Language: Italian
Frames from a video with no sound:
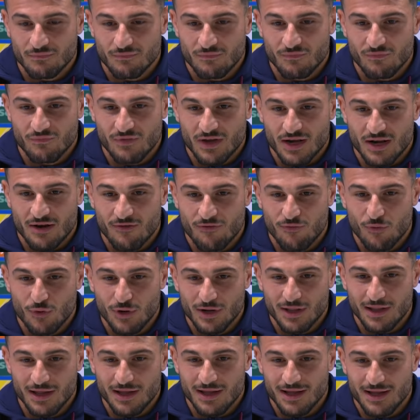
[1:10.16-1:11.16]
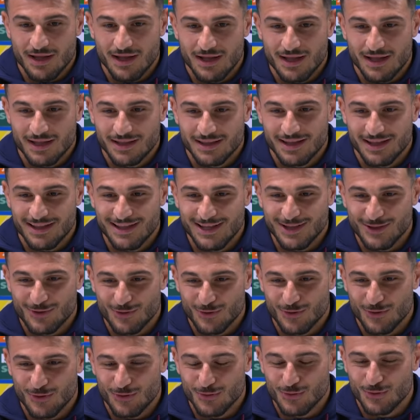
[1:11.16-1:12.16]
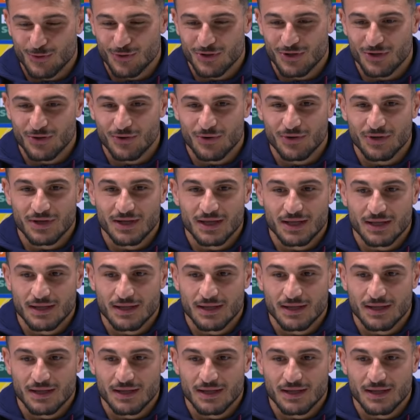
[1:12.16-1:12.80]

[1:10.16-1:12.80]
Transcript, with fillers: verrà fuori da, da, dentro di ognuno di noi.